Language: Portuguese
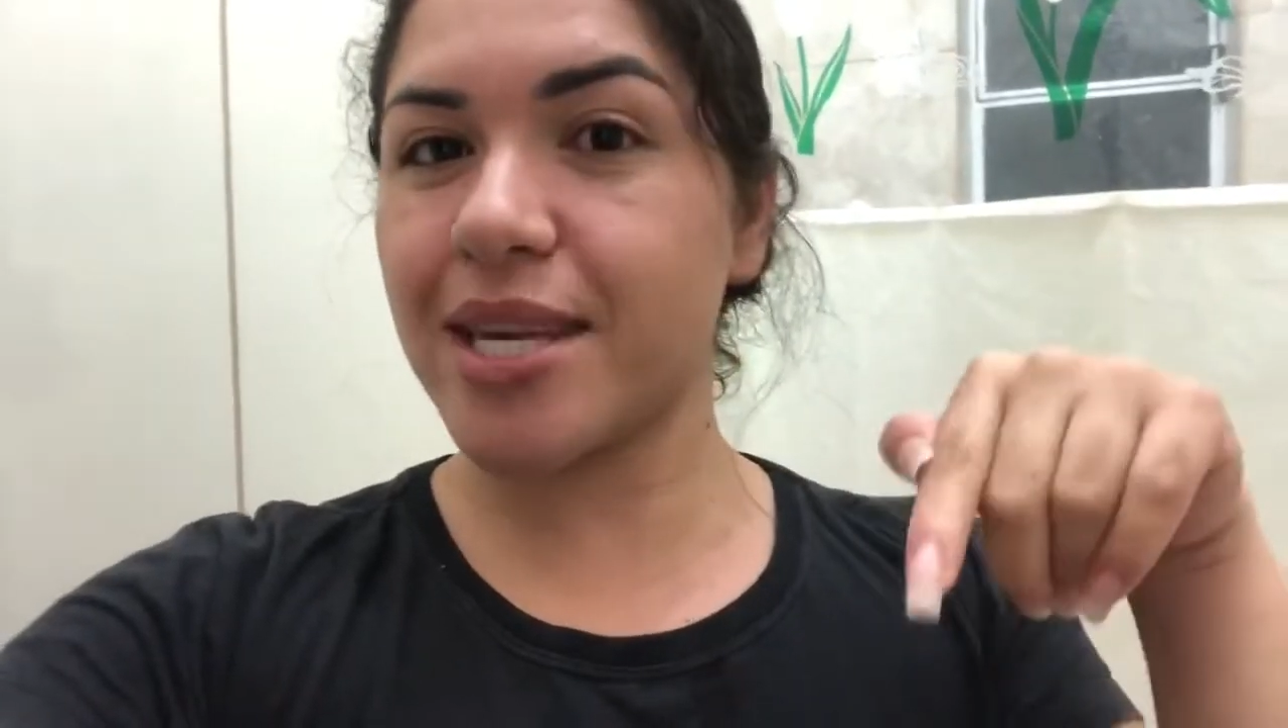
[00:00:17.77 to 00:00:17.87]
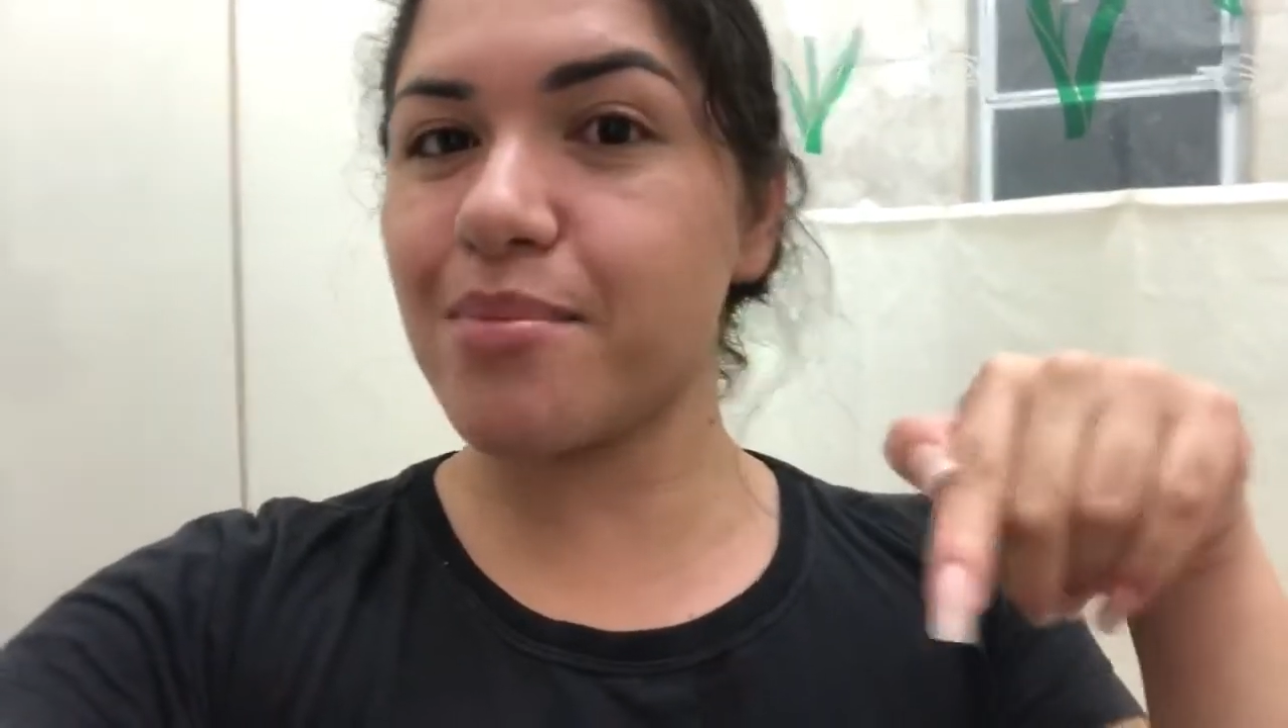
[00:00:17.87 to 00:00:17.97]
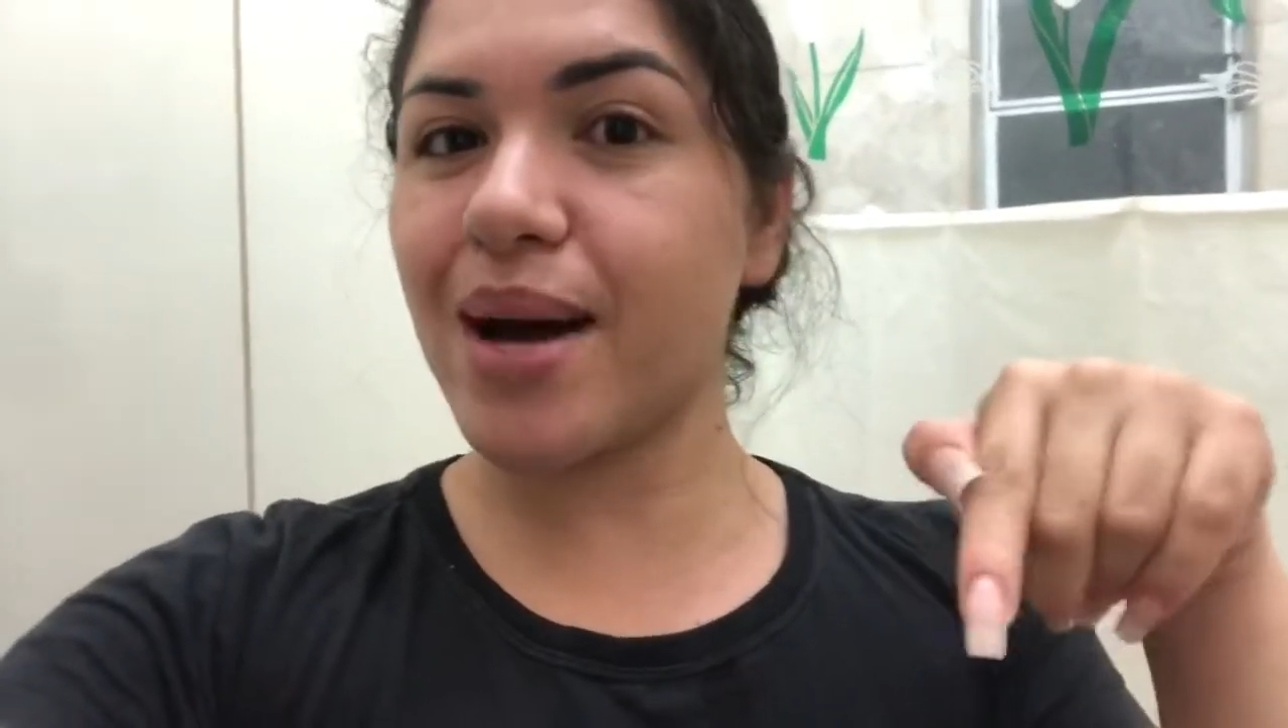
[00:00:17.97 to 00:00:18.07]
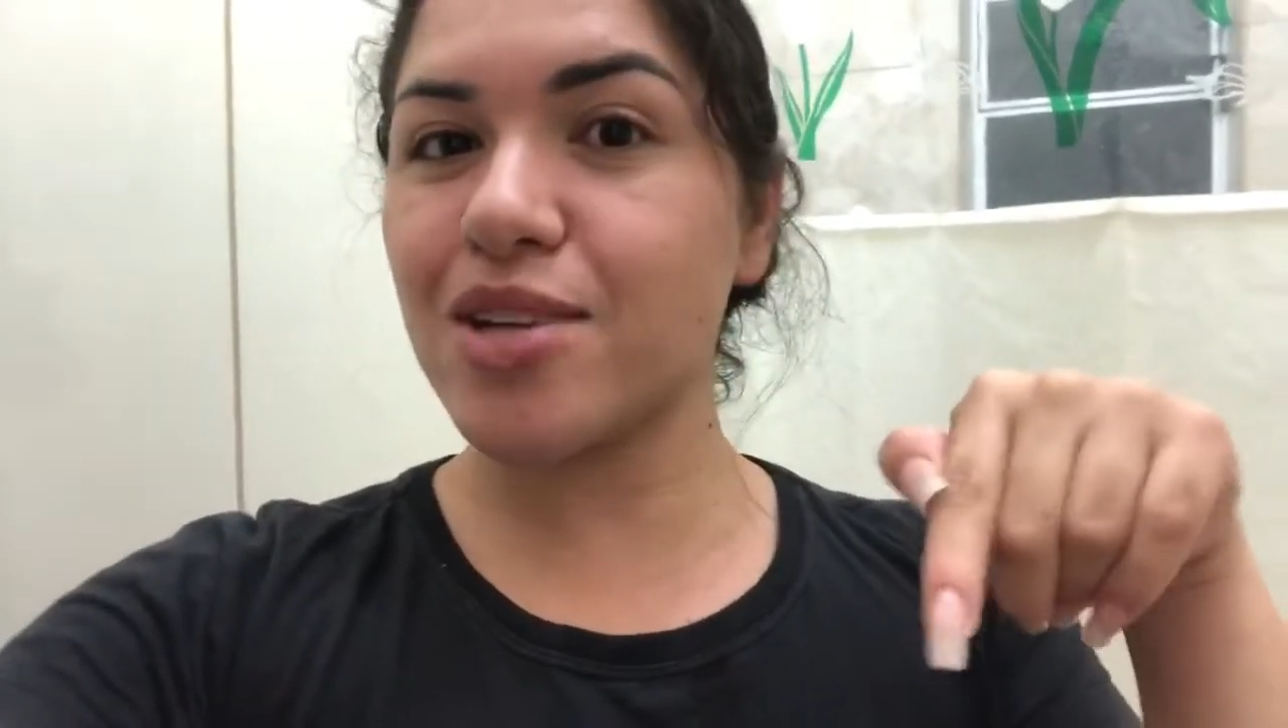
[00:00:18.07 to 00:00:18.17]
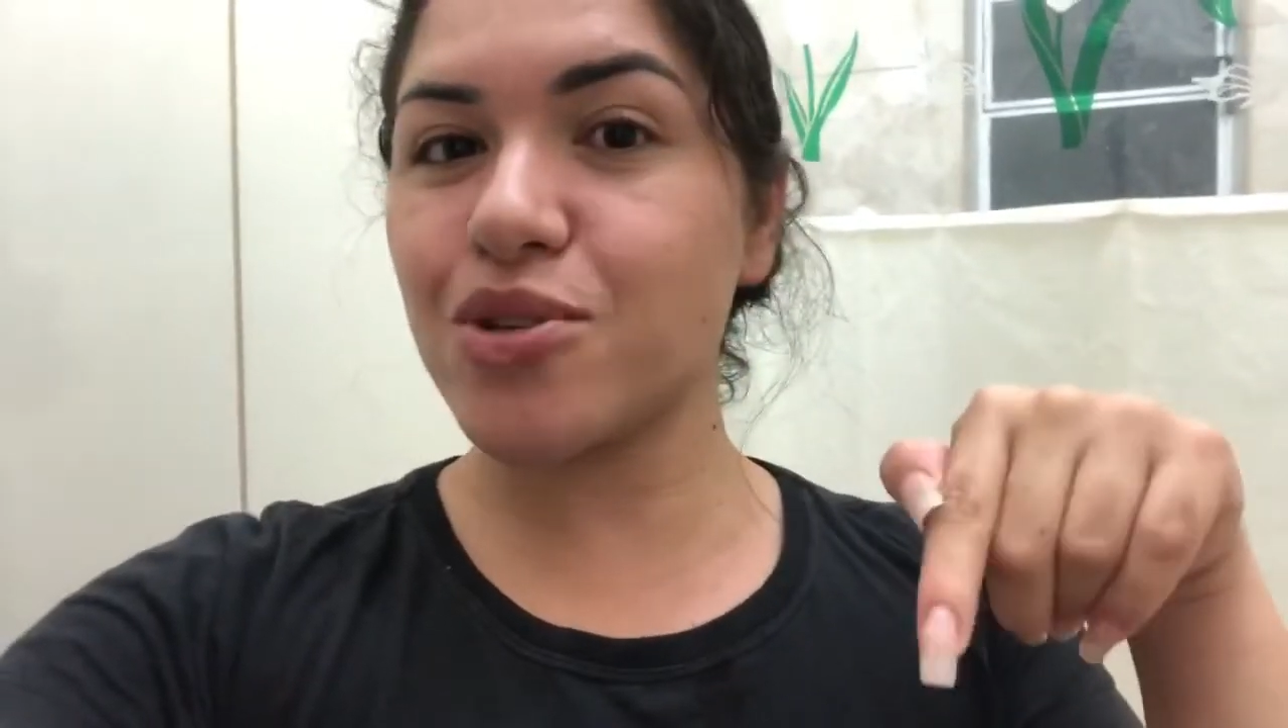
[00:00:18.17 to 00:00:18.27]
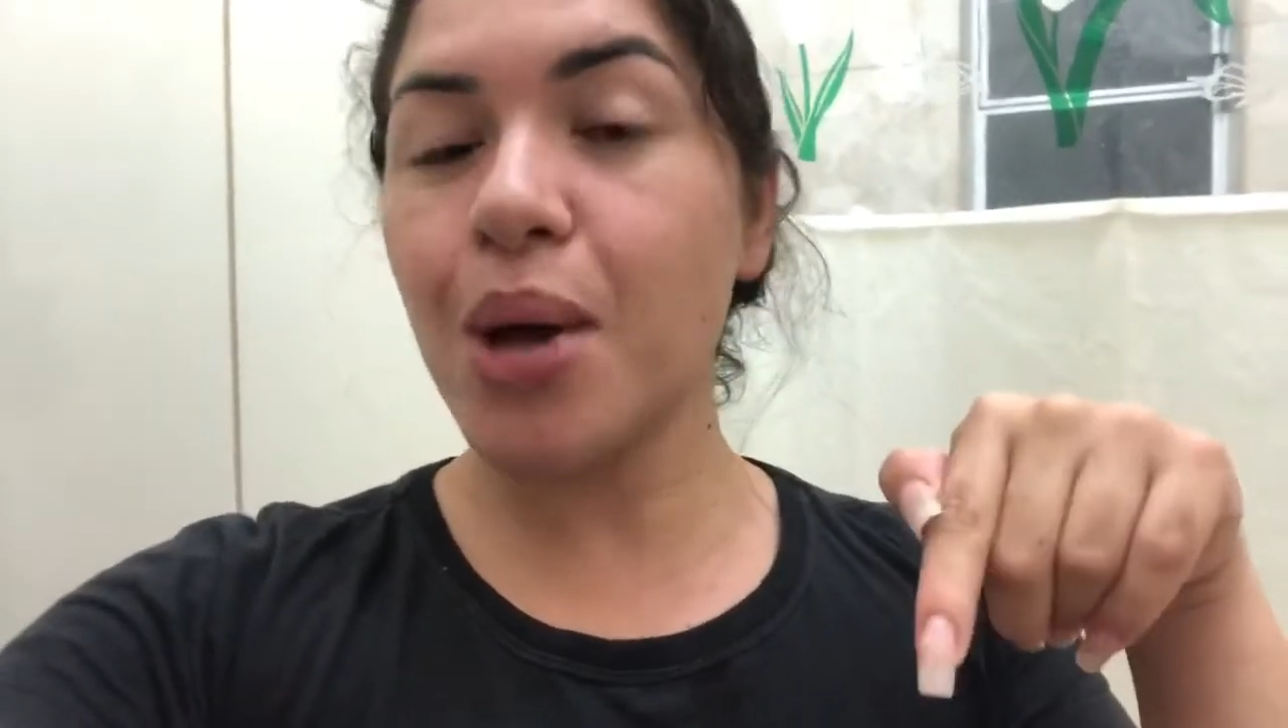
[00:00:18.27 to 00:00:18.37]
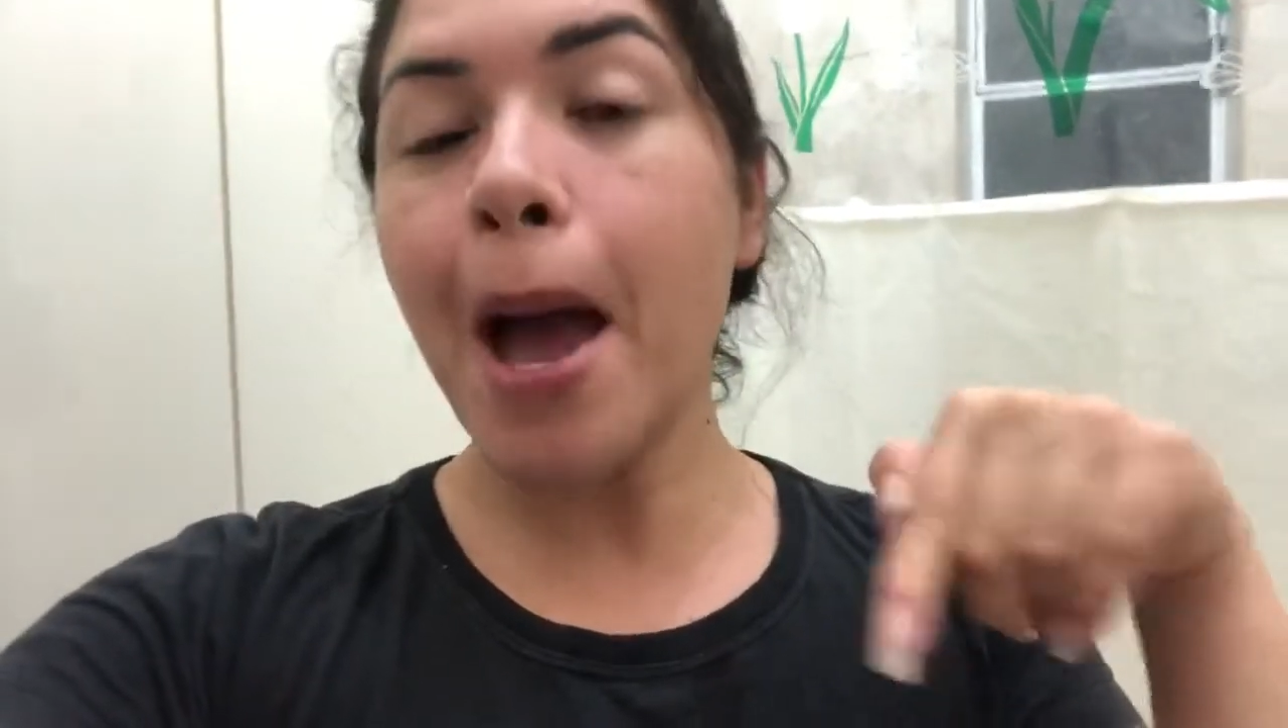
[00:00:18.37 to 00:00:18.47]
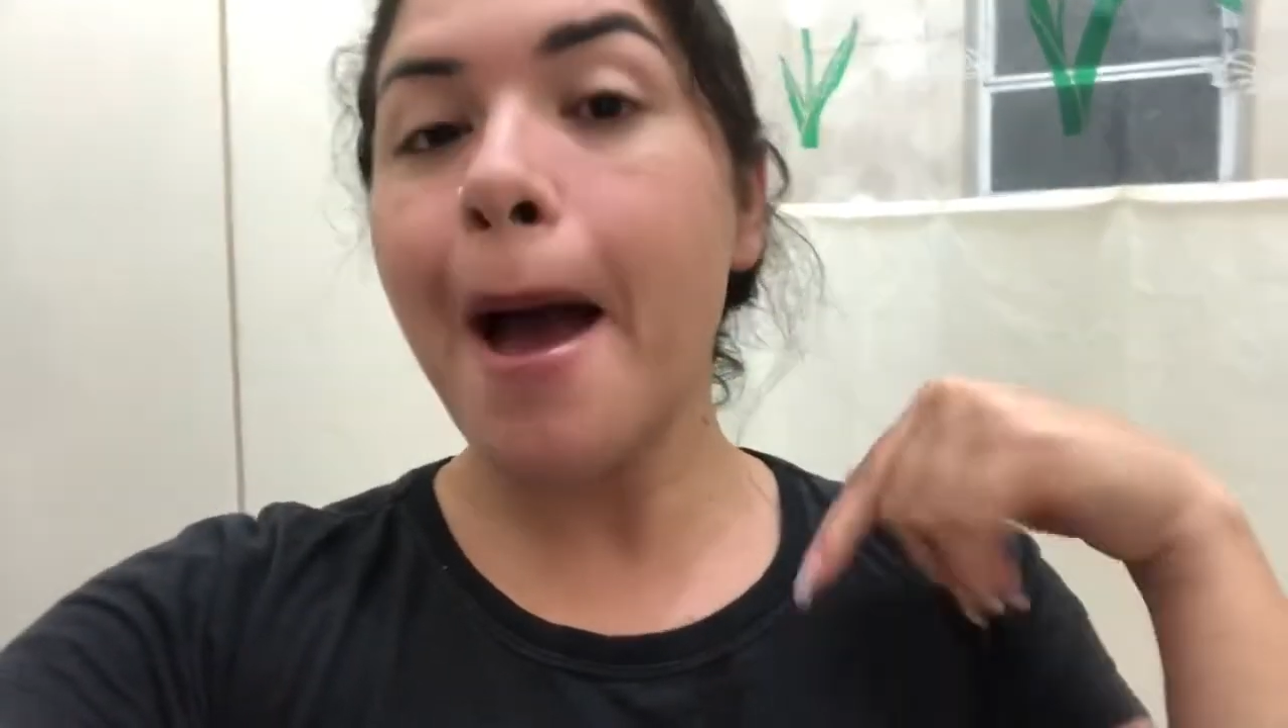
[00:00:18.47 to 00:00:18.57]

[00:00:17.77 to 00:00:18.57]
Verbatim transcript: aqui embaixo